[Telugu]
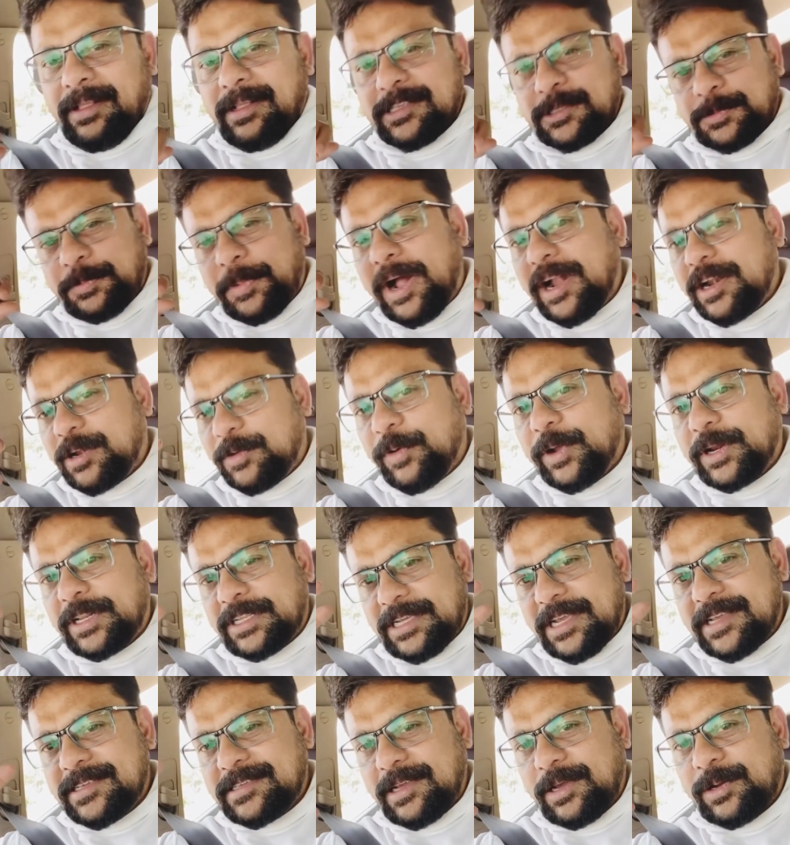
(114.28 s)
స్మార్ట్ వర్క్
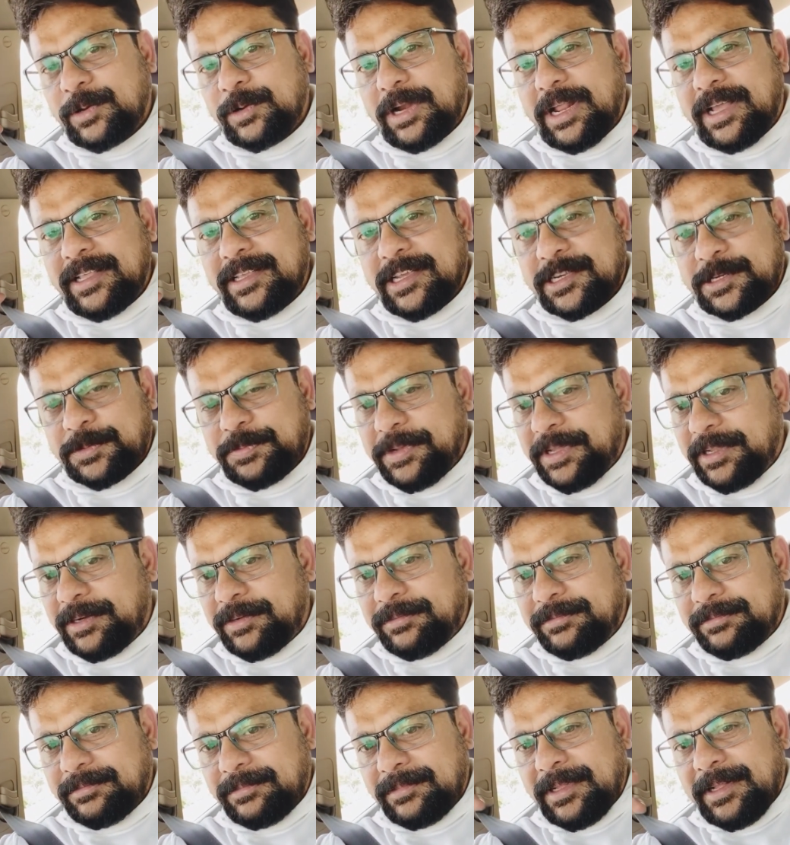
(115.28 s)
చేశారు రాజేష్ మీరు
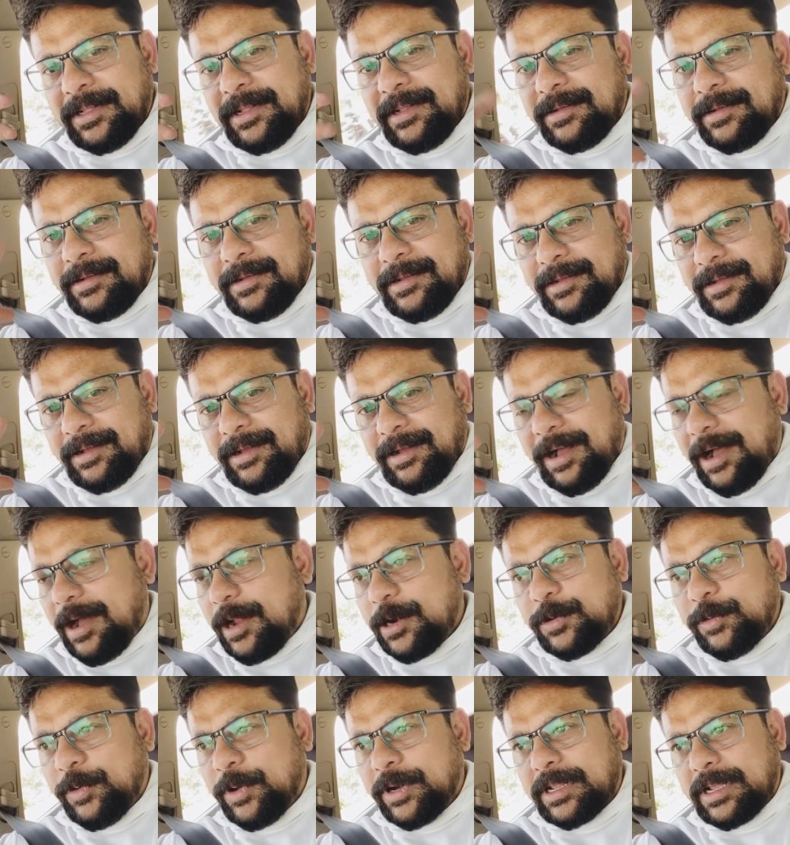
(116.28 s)

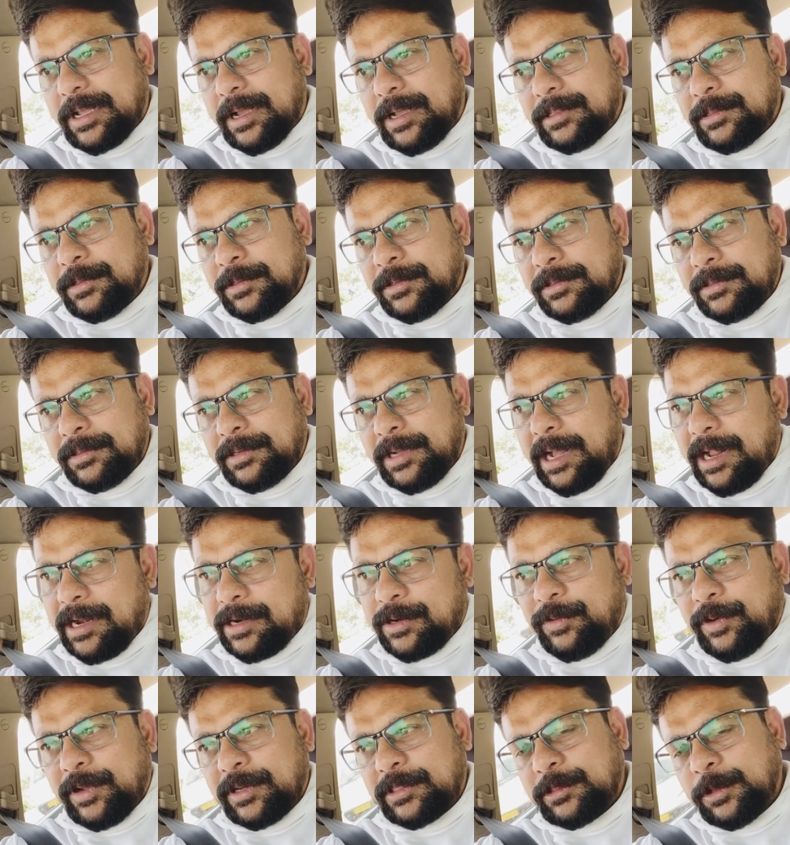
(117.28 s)
హార్డ్ వర్క్ కాదు
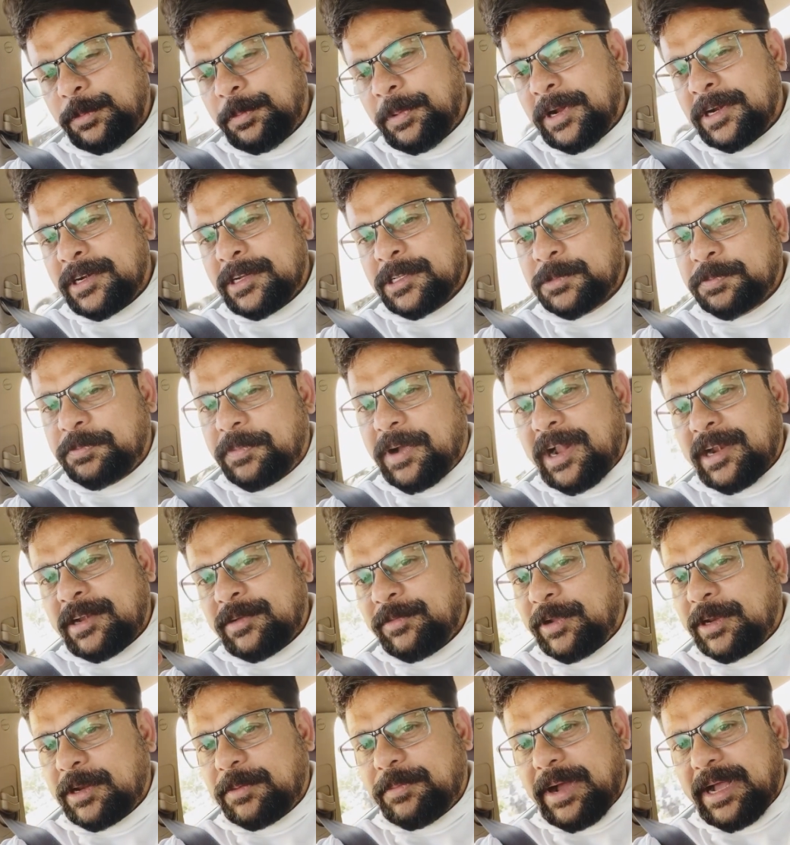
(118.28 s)
హార్డ్ వర్క్ తో పాటు స్మార్ట్
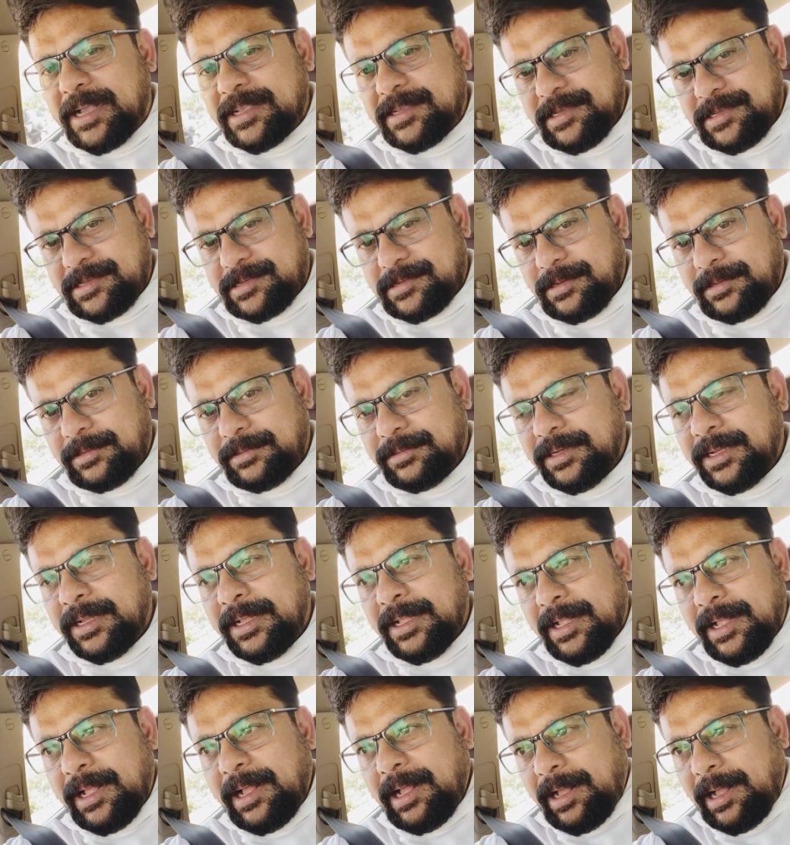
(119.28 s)
వర్క్ బాగా చేశారు
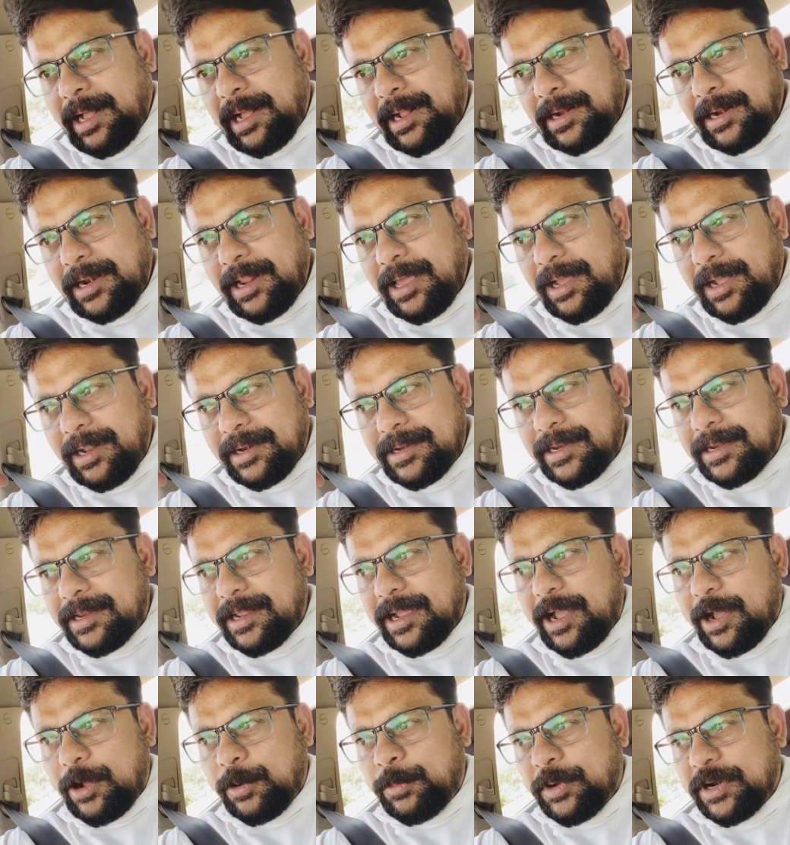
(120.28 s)
అక్కడ
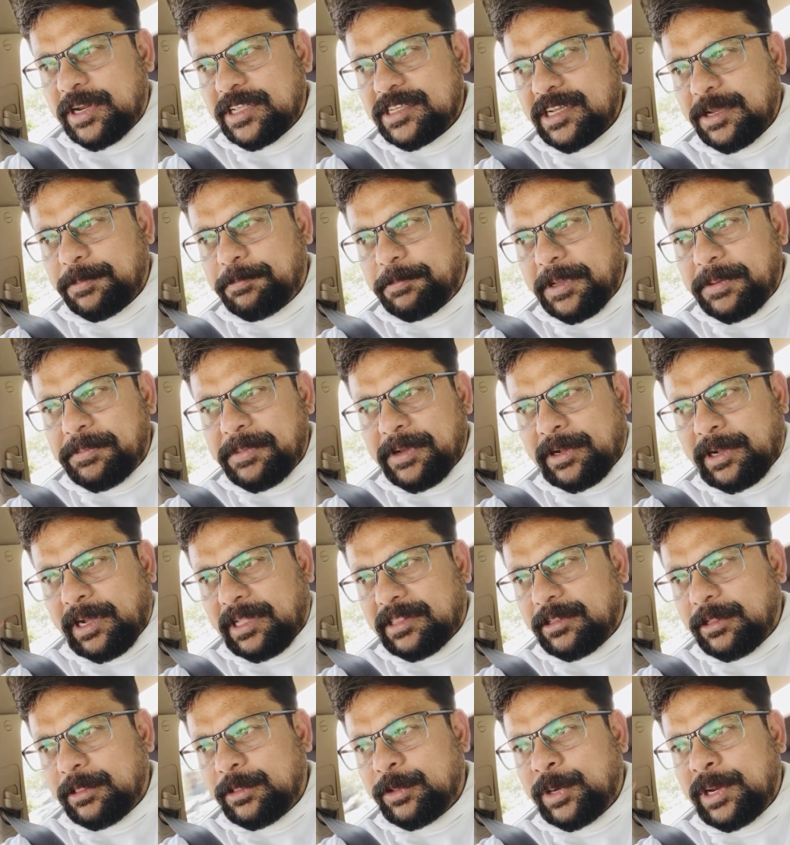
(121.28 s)
నిండగాక మొన్న చెప్పి మీకు
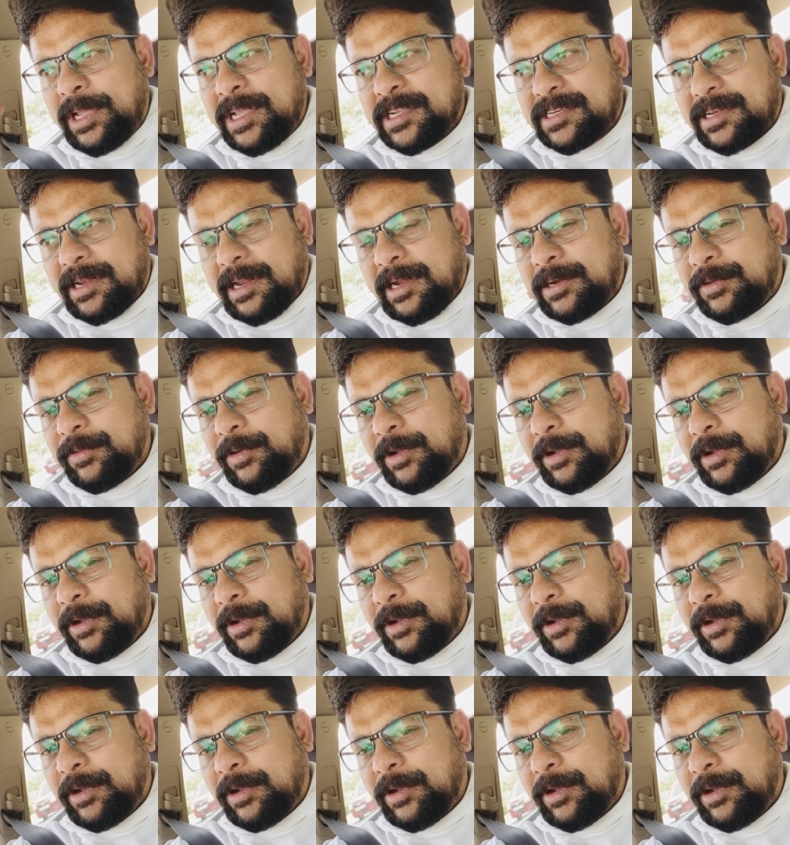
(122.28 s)
కందులు దుర్గేష్ లాంటి